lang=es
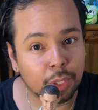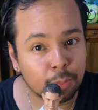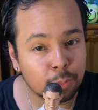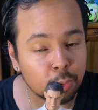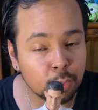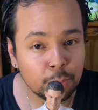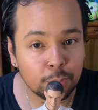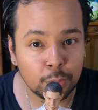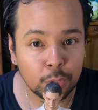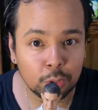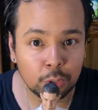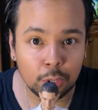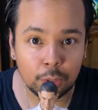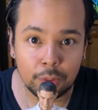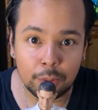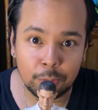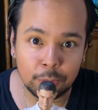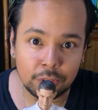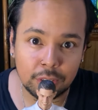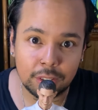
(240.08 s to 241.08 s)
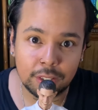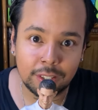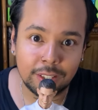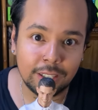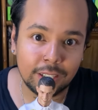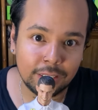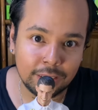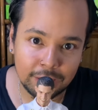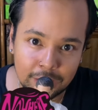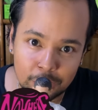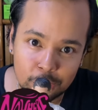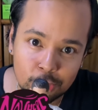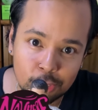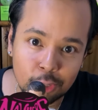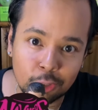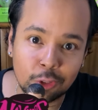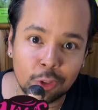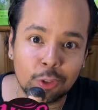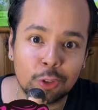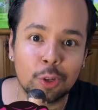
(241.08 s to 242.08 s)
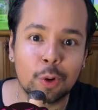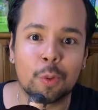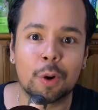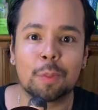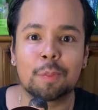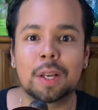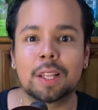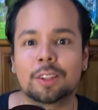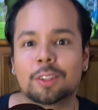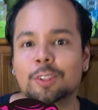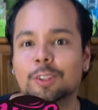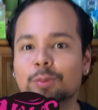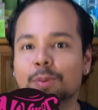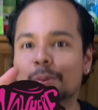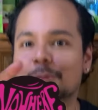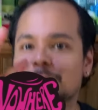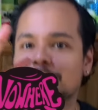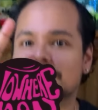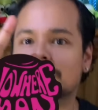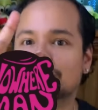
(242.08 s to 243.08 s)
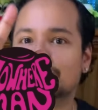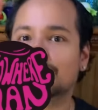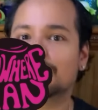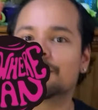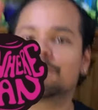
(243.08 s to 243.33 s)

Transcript: muy pronto lo vamos a tener aquí. Yo soy Nowhereman, nos vemos a la